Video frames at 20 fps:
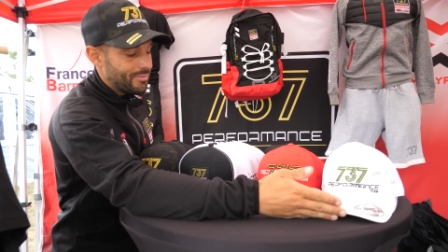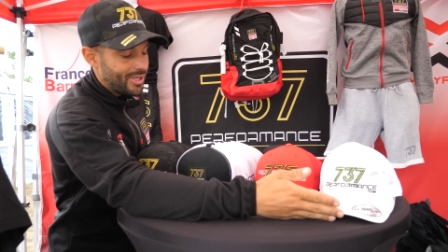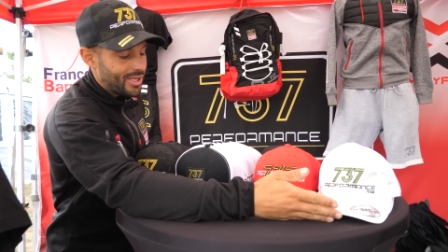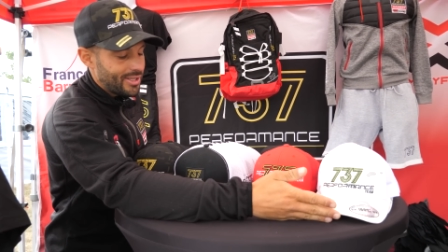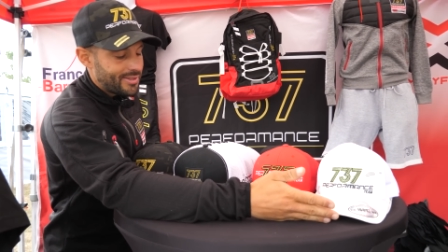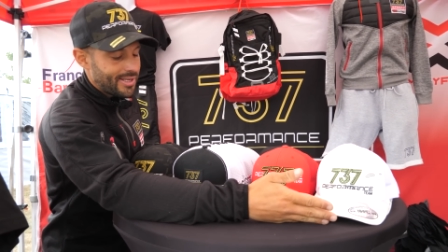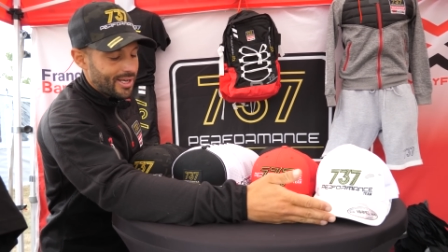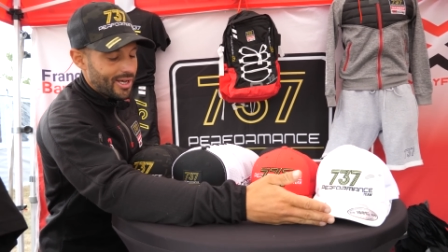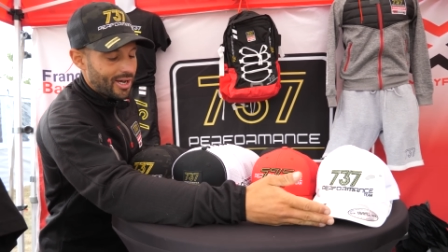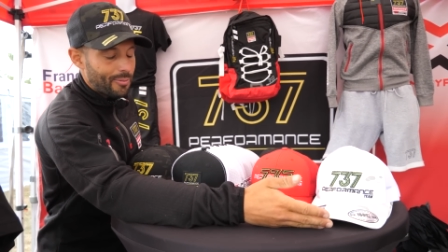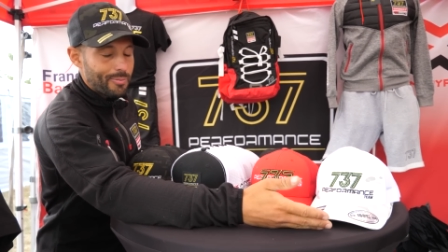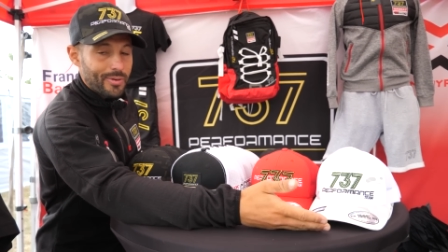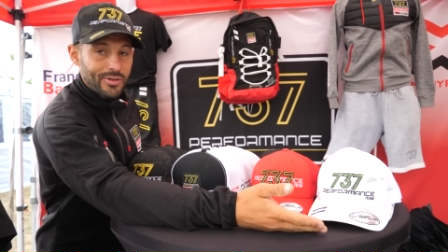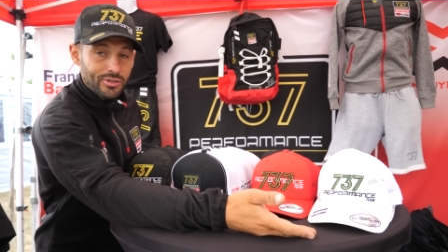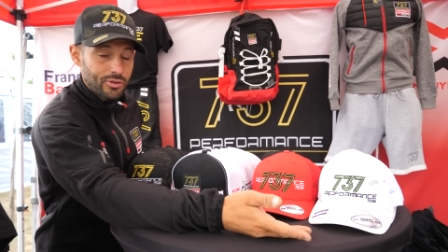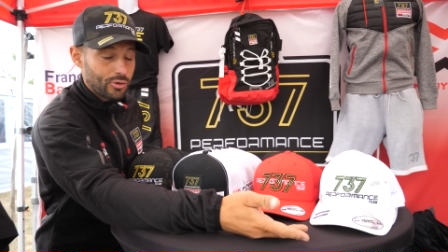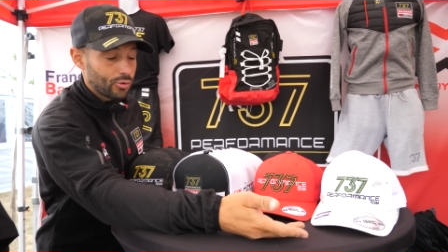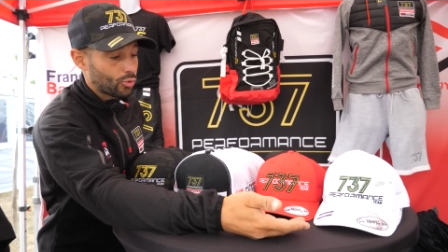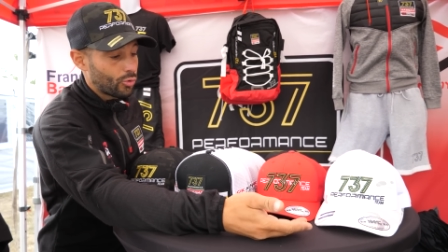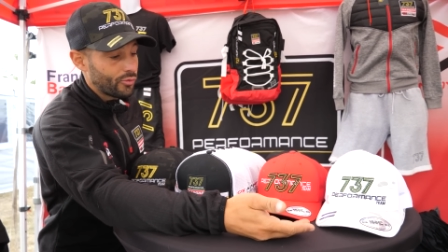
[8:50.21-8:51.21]
militaire
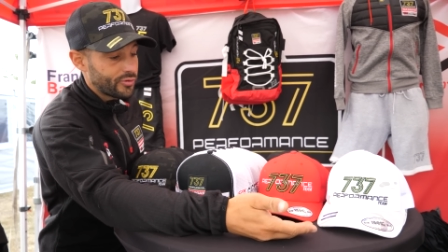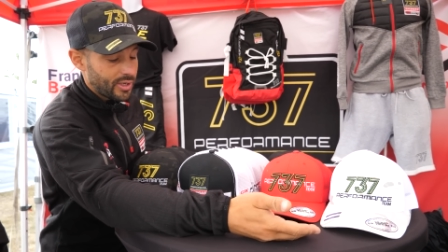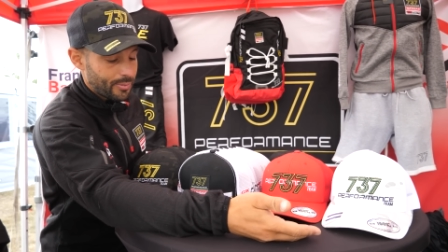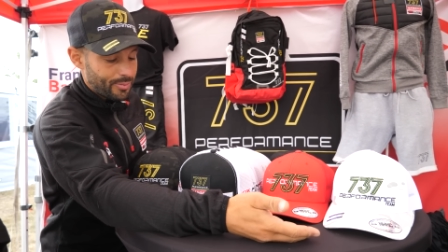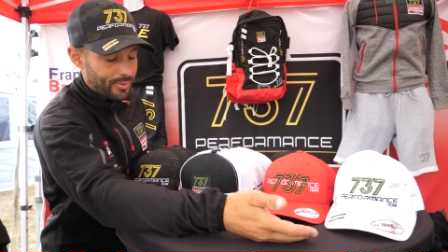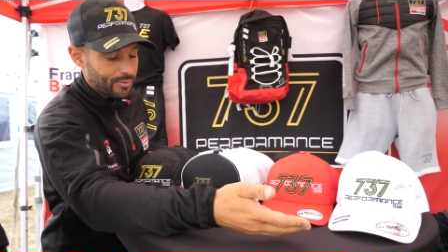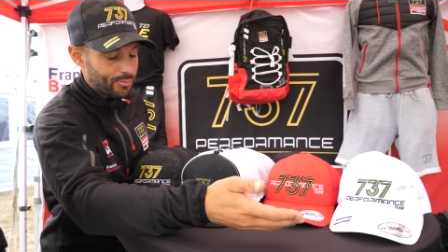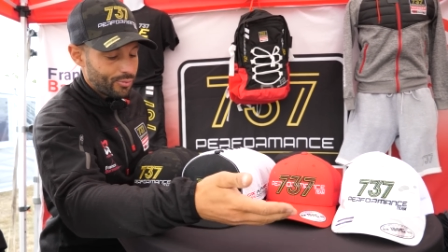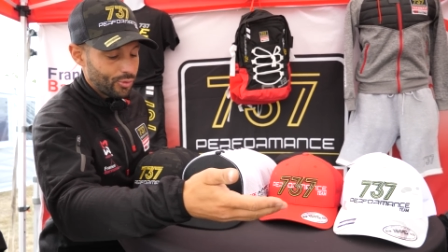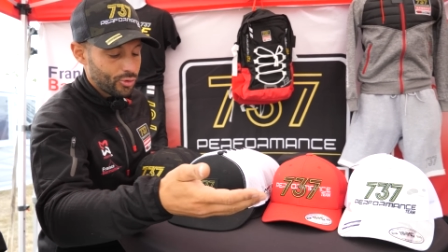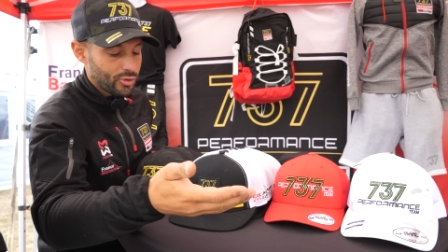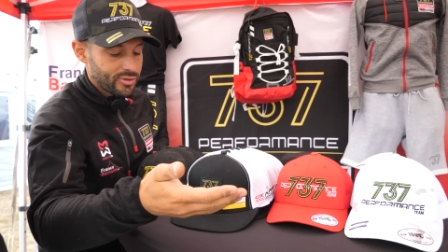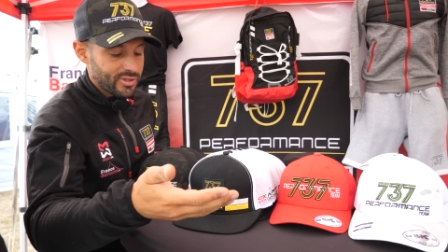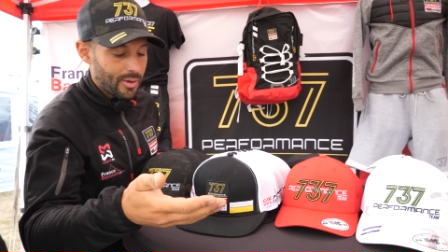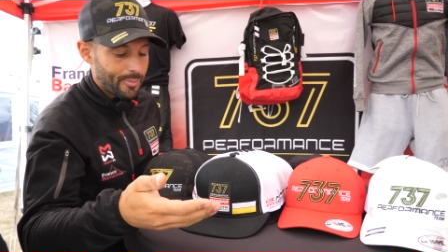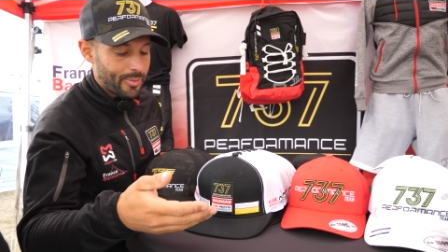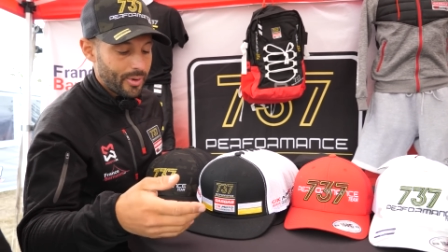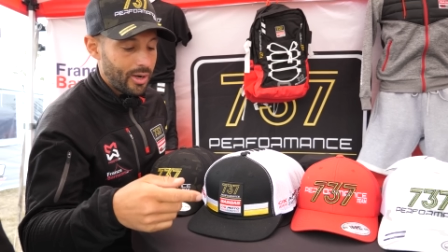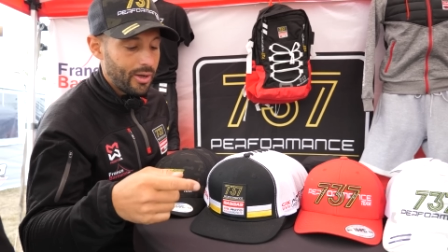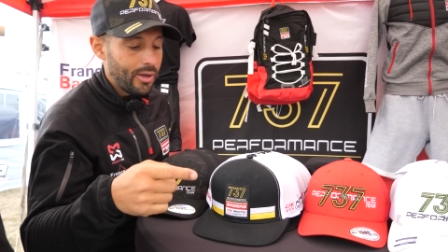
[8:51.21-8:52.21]
parce qu'on trouve ça plutôt
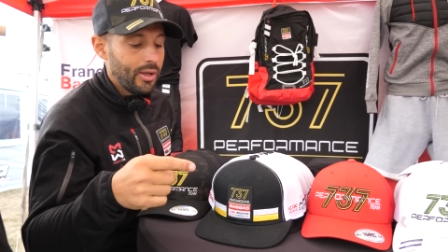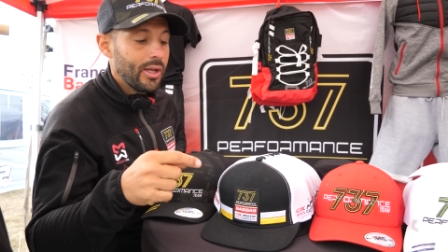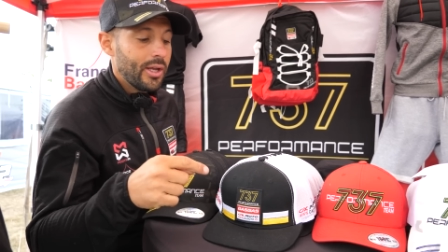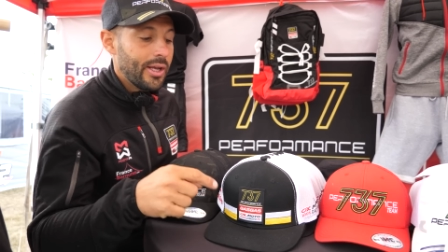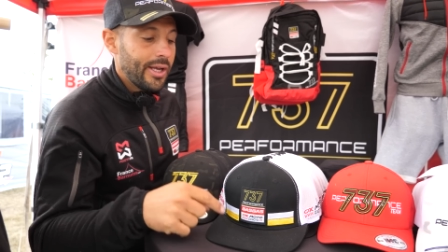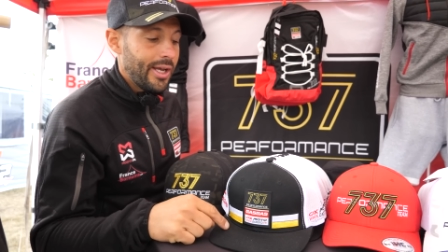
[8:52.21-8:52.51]
sympa.